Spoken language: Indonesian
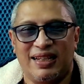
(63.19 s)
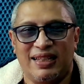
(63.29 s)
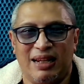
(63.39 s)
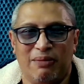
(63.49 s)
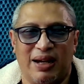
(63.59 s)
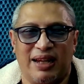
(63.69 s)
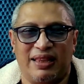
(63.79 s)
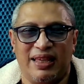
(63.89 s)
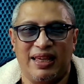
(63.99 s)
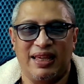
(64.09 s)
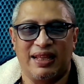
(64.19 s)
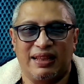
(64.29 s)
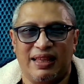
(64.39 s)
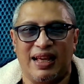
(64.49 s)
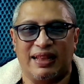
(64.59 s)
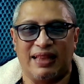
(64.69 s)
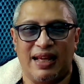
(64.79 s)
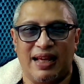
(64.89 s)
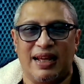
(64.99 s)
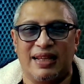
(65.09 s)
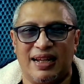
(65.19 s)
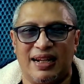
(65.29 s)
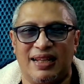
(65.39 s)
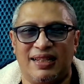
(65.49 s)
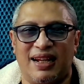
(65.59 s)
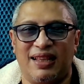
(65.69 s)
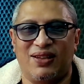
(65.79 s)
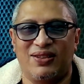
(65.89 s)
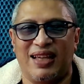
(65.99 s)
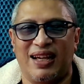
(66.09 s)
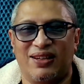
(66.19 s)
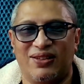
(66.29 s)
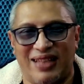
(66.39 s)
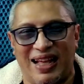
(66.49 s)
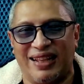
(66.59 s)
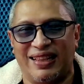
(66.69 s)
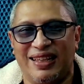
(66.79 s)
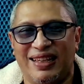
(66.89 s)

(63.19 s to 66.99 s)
Jadi mengerti tingkatan ajaran-ajaran tausiah Ustadz.